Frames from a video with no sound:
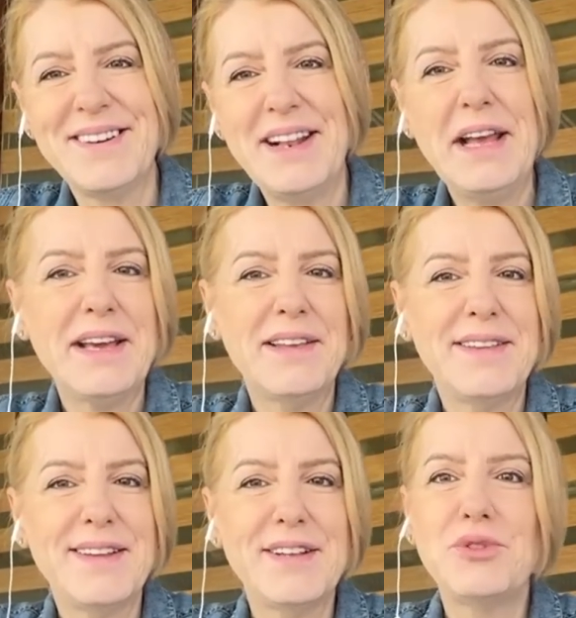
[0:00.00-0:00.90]

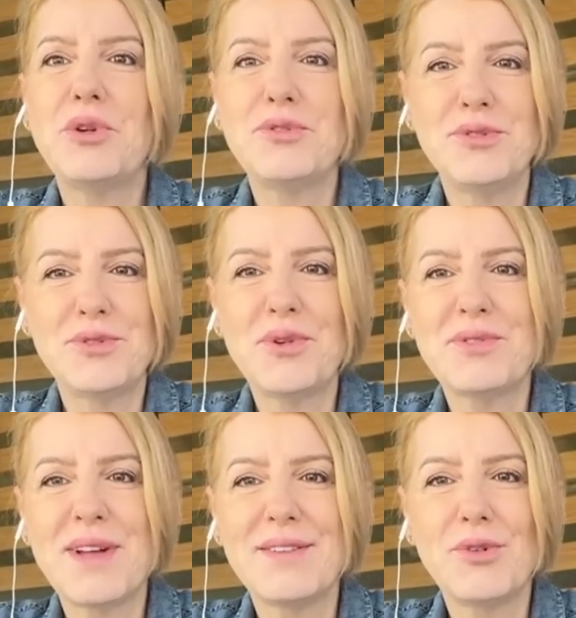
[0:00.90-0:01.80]
LGS'de
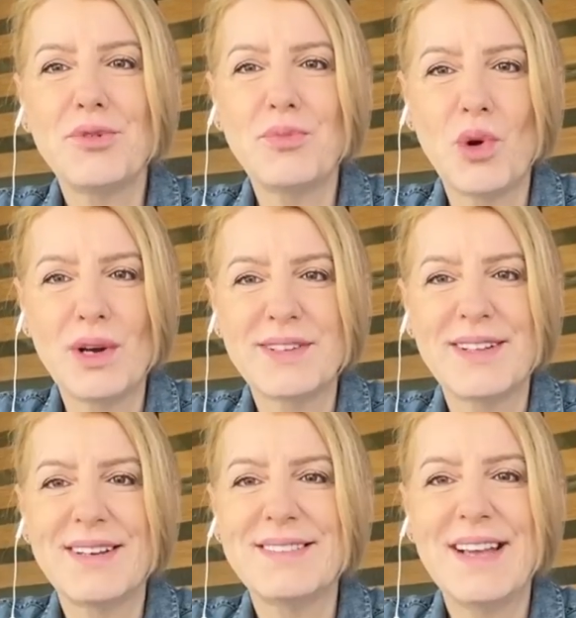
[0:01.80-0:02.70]
494 puan
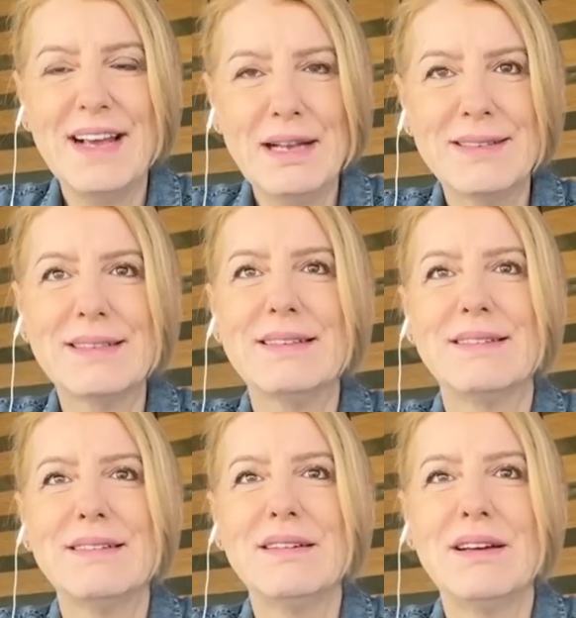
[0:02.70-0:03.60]
alan
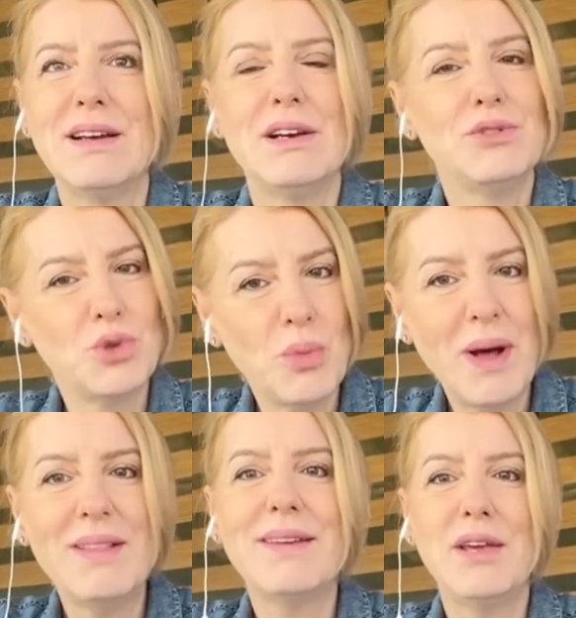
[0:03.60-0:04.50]
Elazığlı
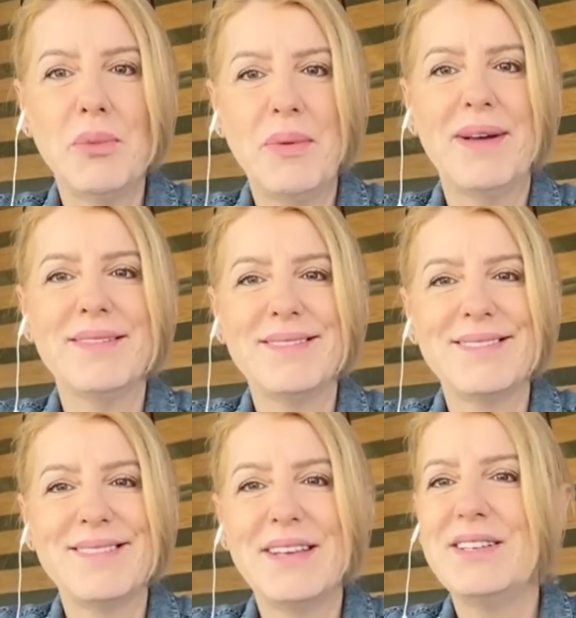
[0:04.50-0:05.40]
çobanlık yapan,
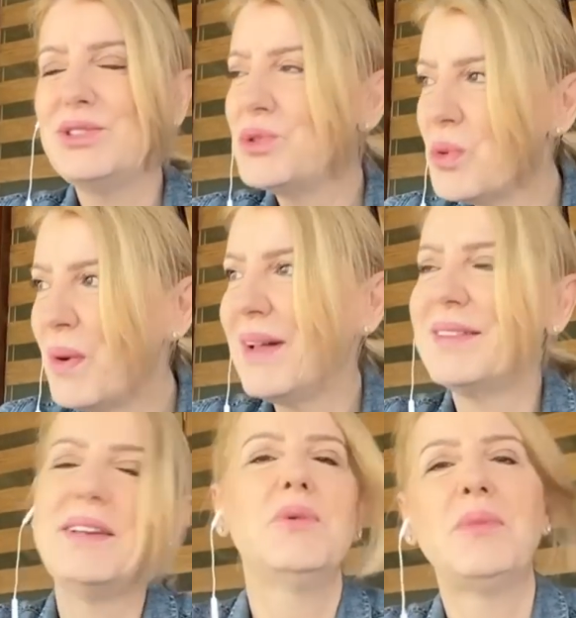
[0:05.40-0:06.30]
keçi
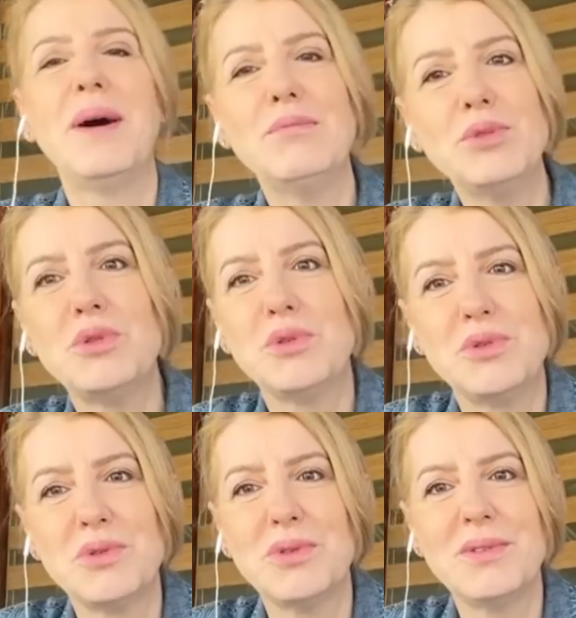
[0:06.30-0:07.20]
çobanlığı yapan bu
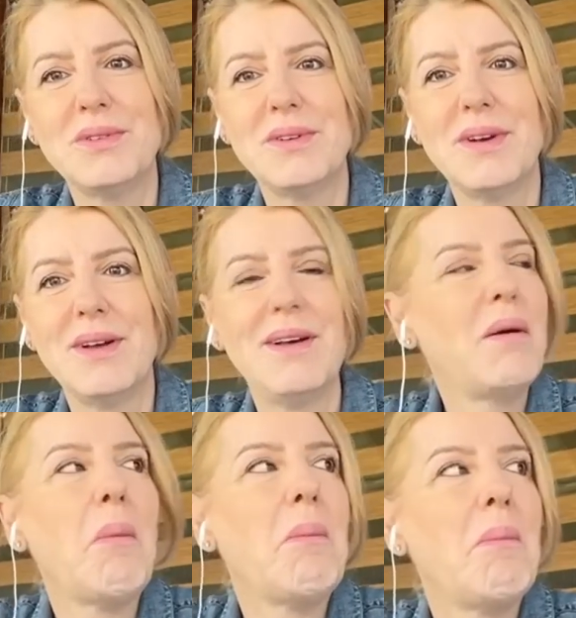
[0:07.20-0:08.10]
çocuğu
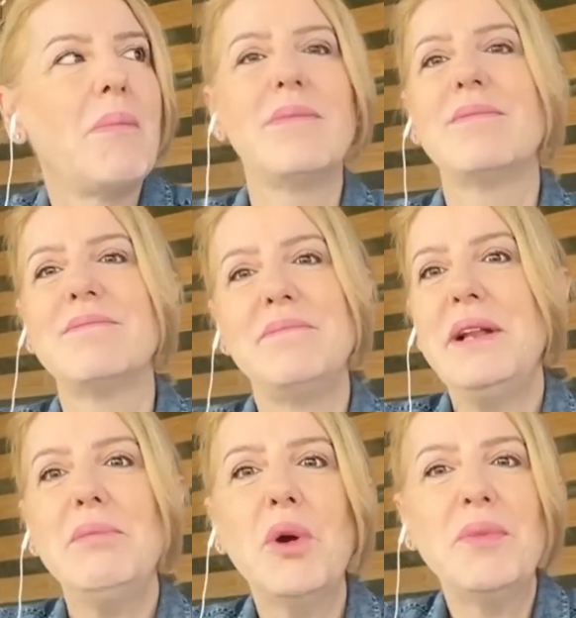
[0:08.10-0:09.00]

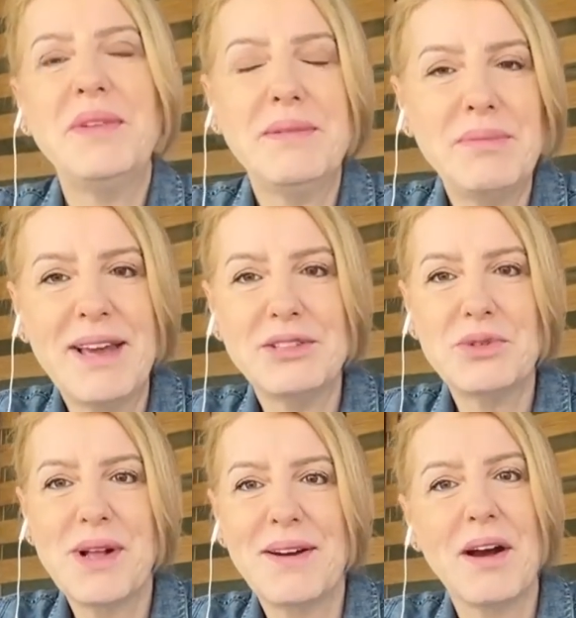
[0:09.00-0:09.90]
bilmiyor bizim
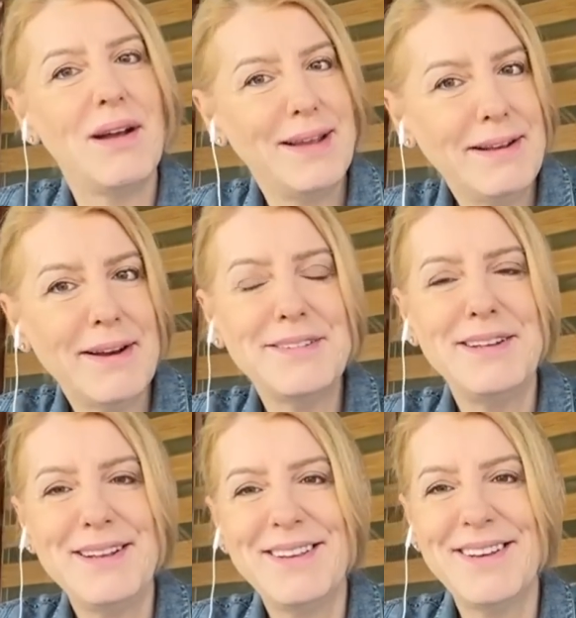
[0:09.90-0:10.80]
gençler. Aleyna
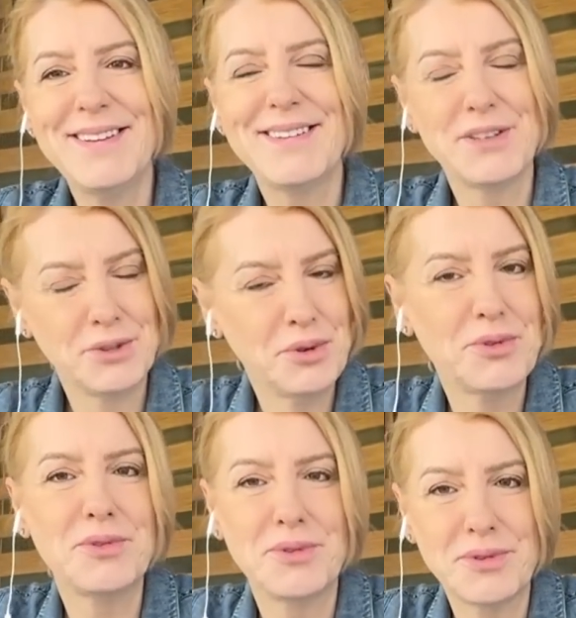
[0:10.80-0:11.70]
Tilki
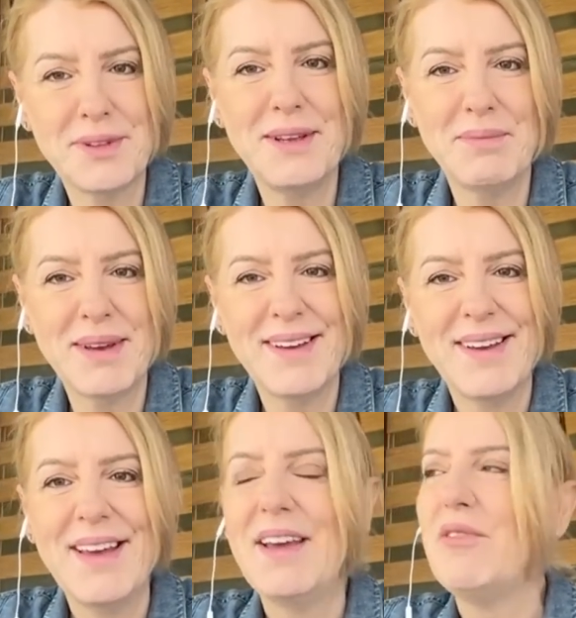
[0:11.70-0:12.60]
tanıyorsunuz değil mi?
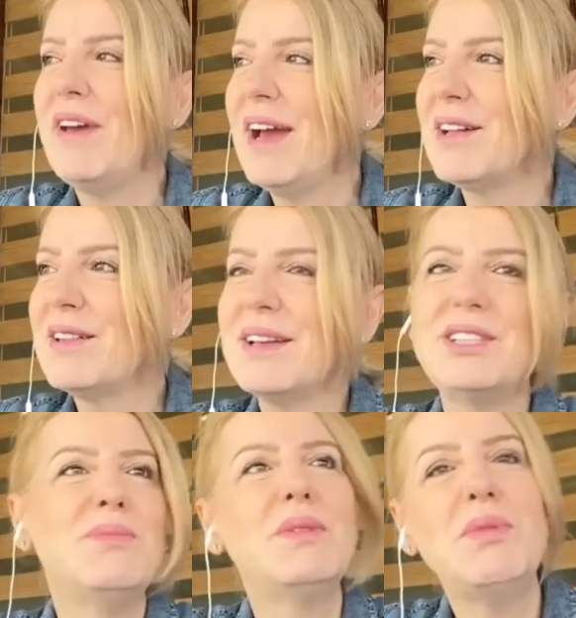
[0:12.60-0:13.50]
Veyahut da
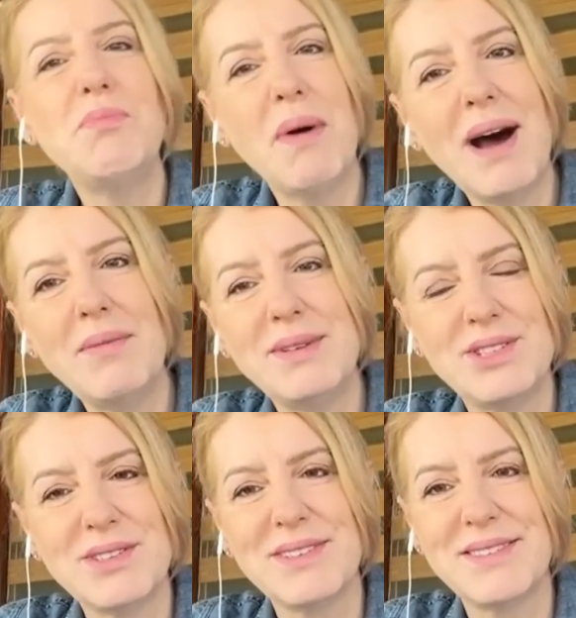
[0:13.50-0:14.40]
şimdi bir Barbie
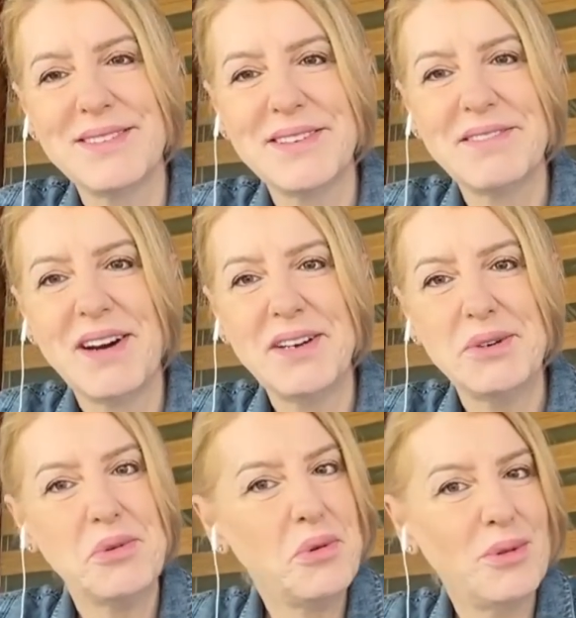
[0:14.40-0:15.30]
çılgınlığı var.
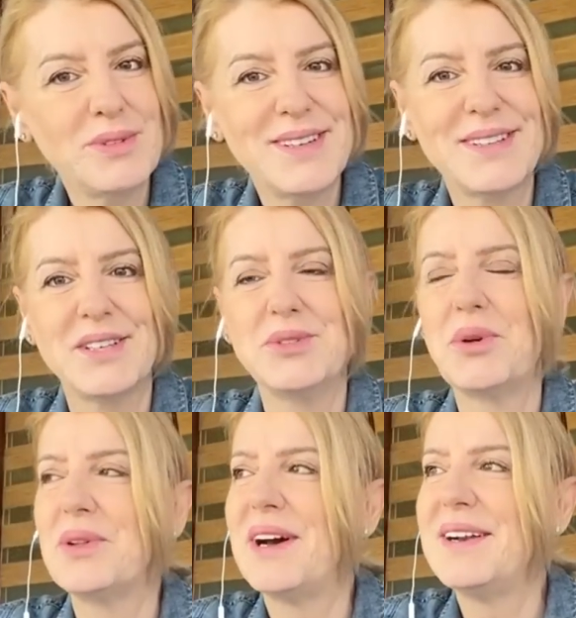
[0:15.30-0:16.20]
Onu da
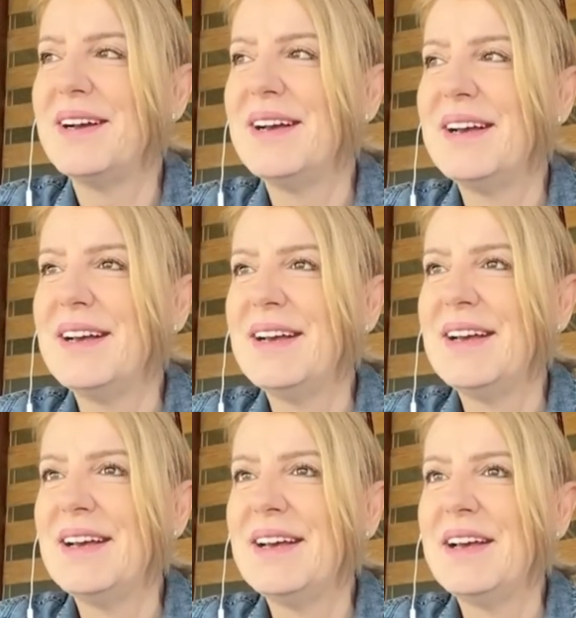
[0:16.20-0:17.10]
tanıyorlar.
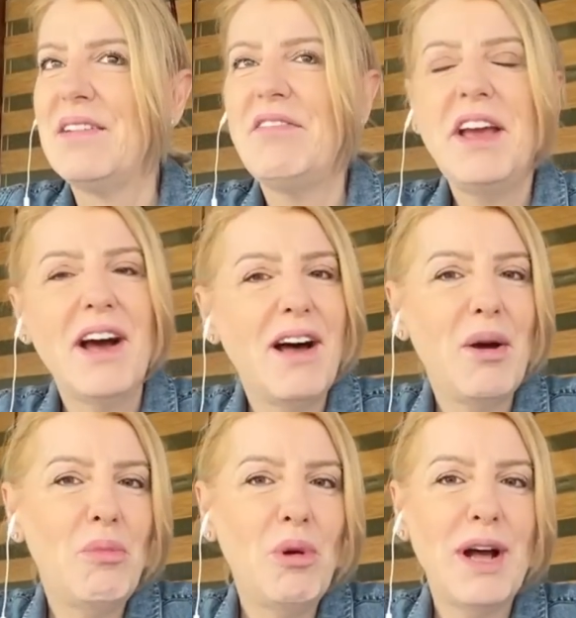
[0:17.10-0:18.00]
Veya
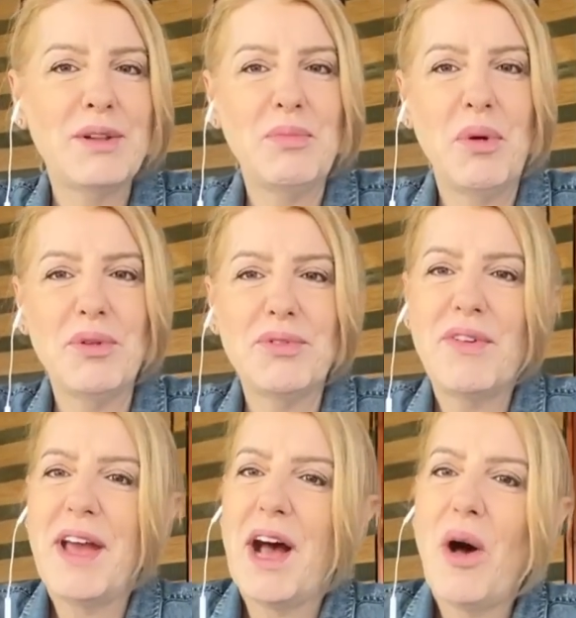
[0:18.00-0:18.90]
Murat Boz
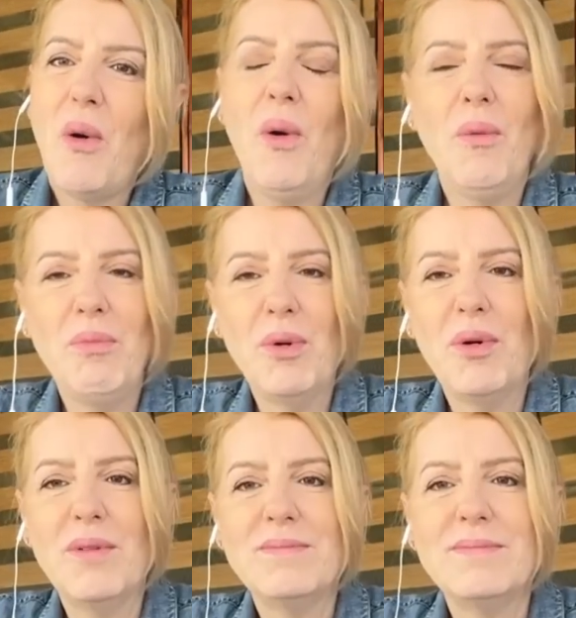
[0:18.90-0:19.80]
veya o
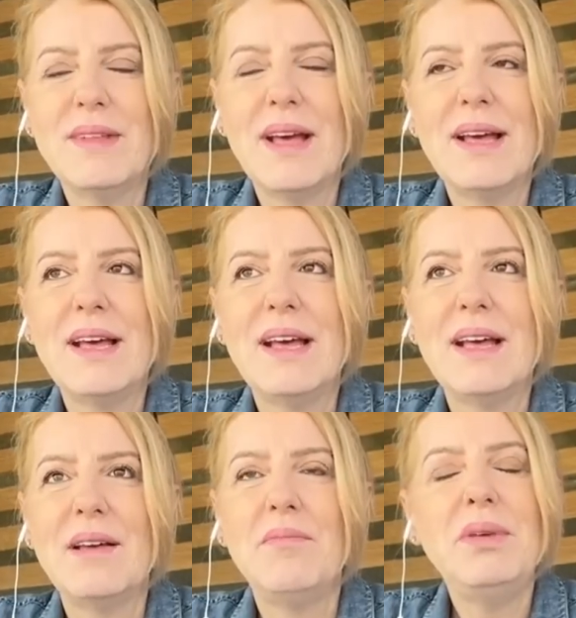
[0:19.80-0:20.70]
bu
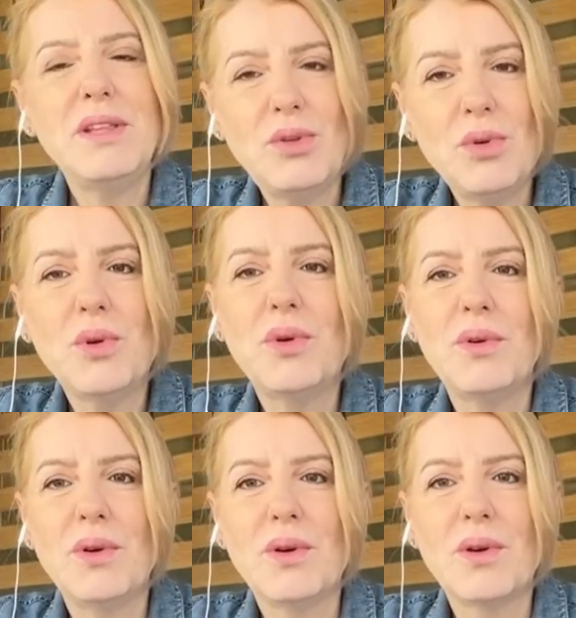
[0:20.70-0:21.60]
bir sürü
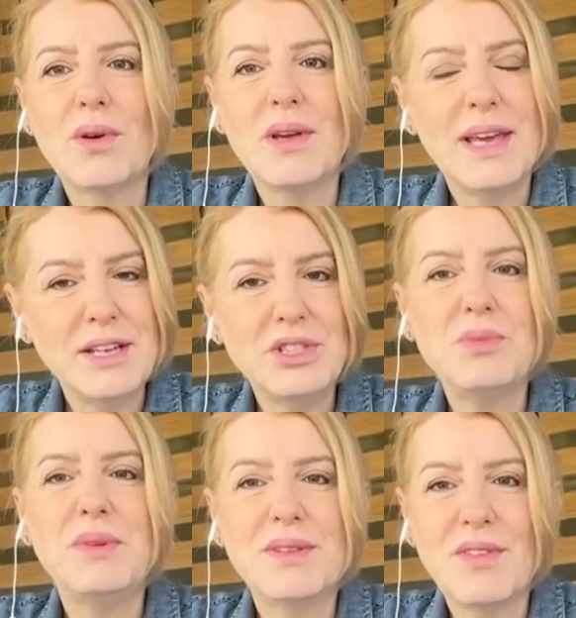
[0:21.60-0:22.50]

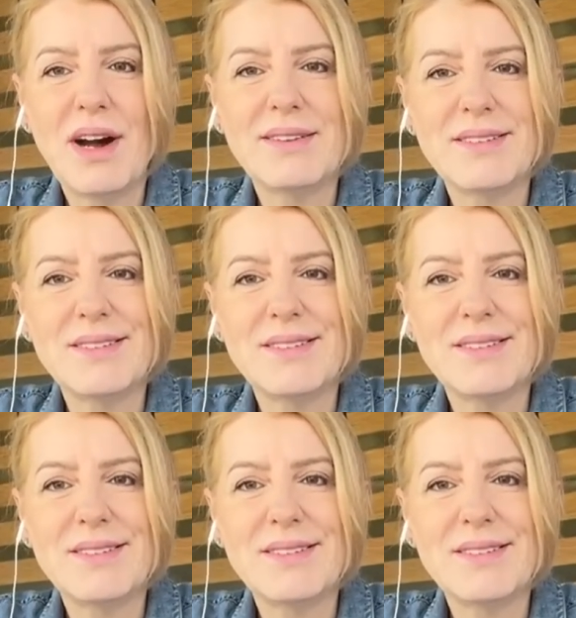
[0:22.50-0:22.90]
gencimiz var.